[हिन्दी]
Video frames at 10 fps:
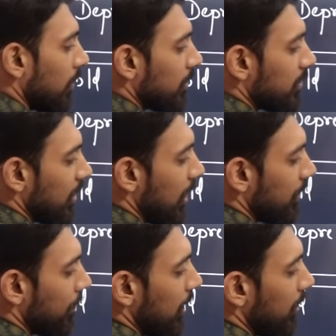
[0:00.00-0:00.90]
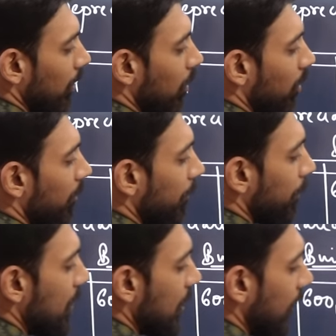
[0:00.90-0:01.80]
स्टेटमेंट ऑफ
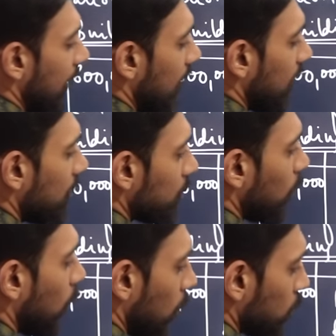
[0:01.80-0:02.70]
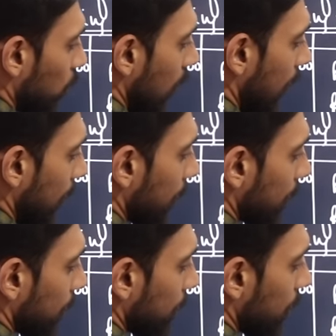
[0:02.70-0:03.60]
पी एंड एल जो लॉस हुआ है
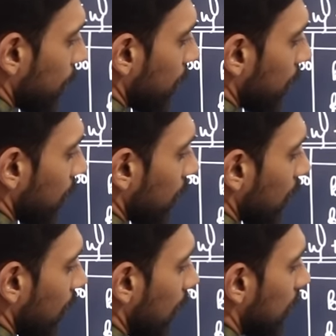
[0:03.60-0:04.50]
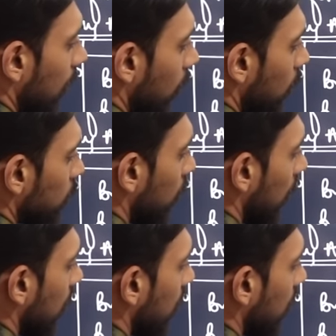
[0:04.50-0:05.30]
कितना लॉस हुआ